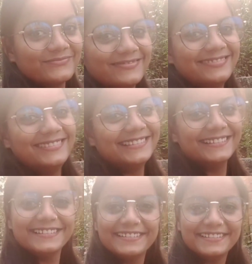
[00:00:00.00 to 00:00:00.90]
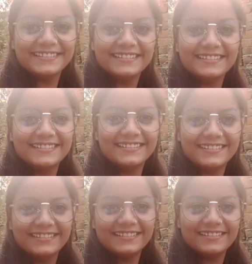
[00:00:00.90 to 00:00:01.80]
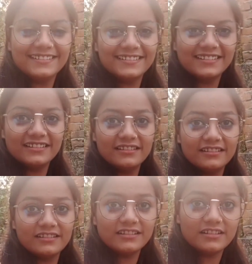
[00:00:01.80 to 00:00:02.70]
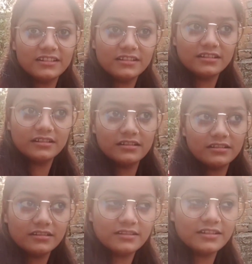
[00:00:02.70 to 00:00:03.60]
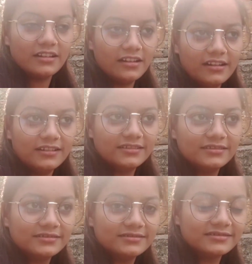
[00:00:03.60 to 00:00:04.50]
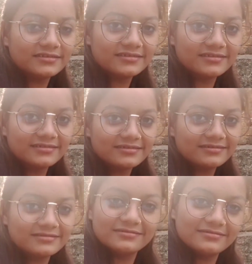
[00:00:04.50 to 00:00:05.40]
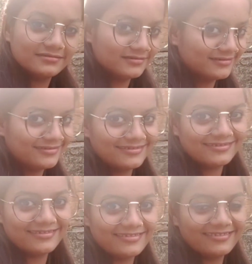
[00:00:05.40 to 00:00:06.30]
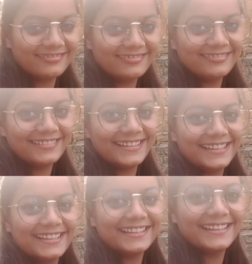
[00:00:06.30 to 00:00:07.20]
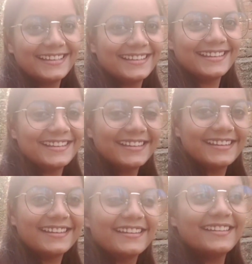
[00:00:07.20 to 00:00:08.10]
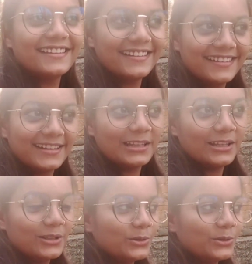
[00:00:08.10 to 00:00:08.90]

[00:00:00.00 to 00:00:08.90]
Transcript: में लगाएं फिर जो भी करें उस फ्लावर से लेकिन फ्लावर को ऐड ज़रूर करना है हाँ। और उसके बाद फिर आपको कोई भी फनी डांस करना है या फिर मुझे हंसाना है